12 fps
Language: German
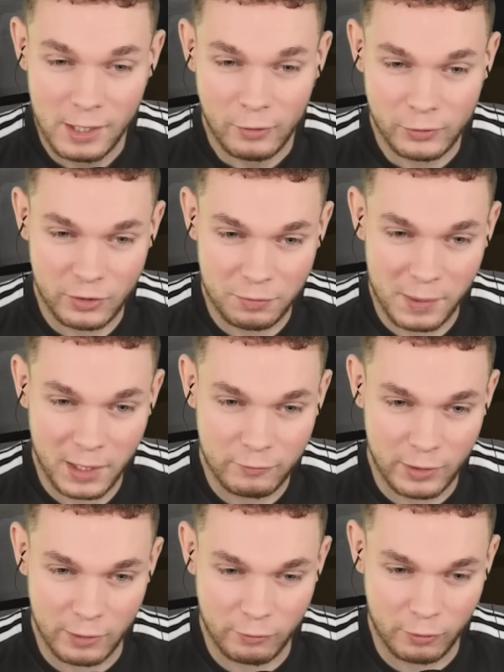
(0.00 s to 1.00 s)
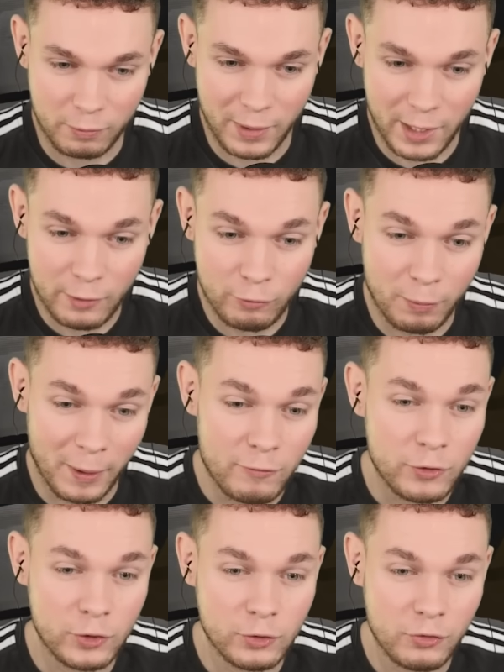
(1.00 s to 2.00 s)
Und das machen wir einfach mal. Wobei
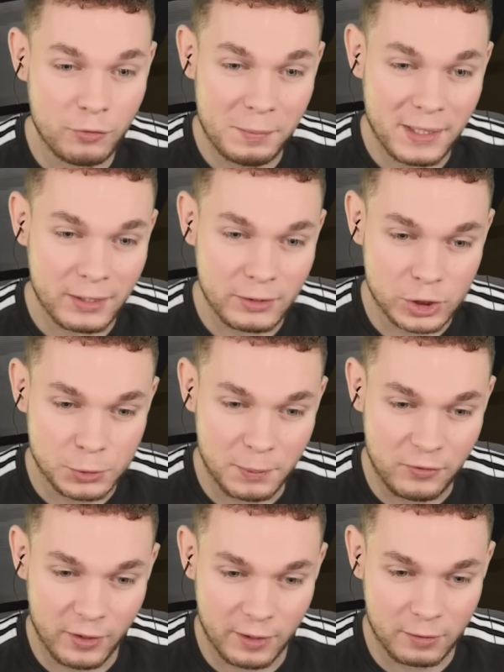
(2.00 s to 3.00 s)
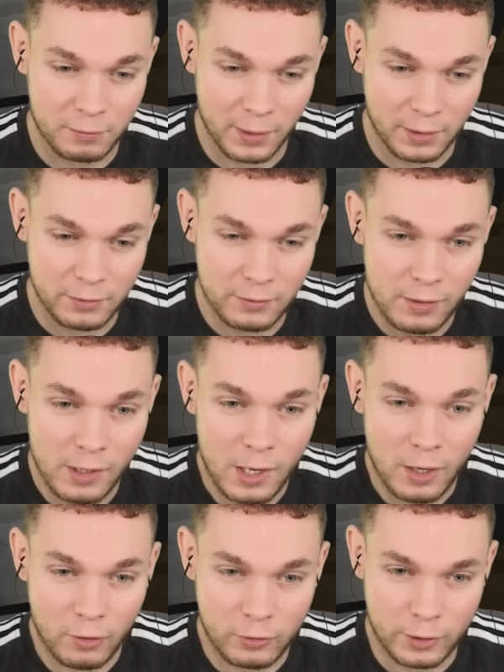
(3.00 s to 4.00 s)
wir können uns mehrere Spitzhacken machen.
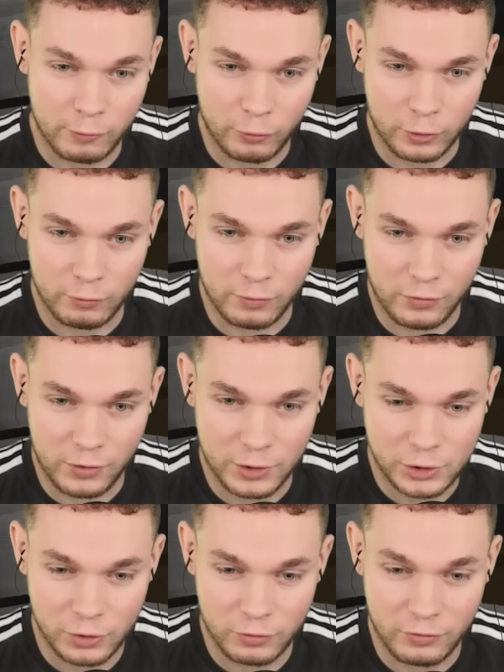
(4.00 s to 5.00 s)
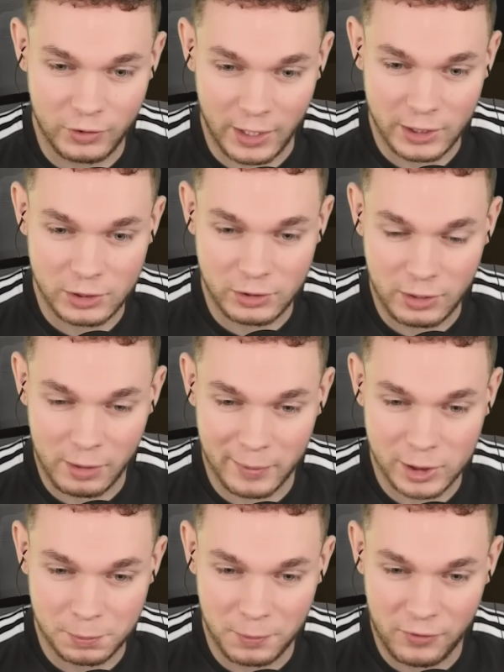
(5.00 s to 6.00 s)
Okay, Freunde, wir sehen schon, drei
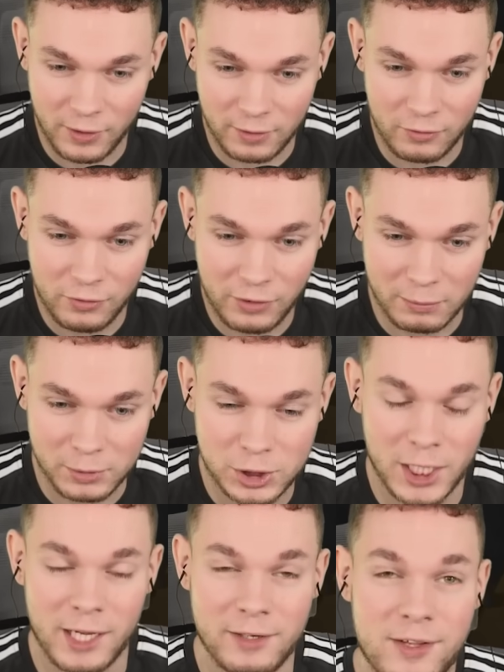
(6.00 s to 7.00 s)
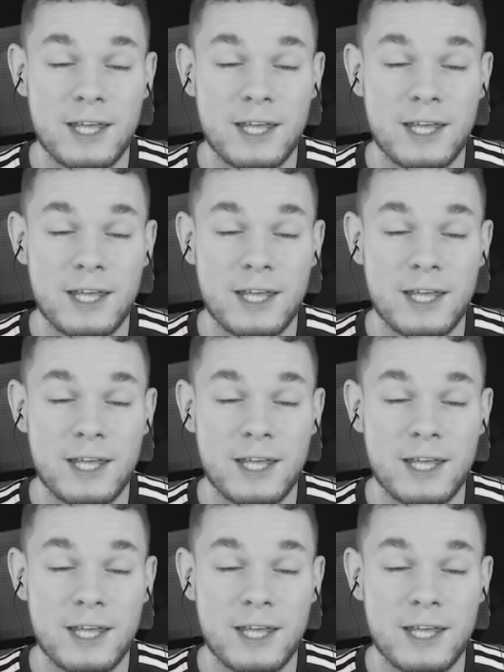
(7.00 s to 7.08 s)
Diamantspitzhacken sind am Start.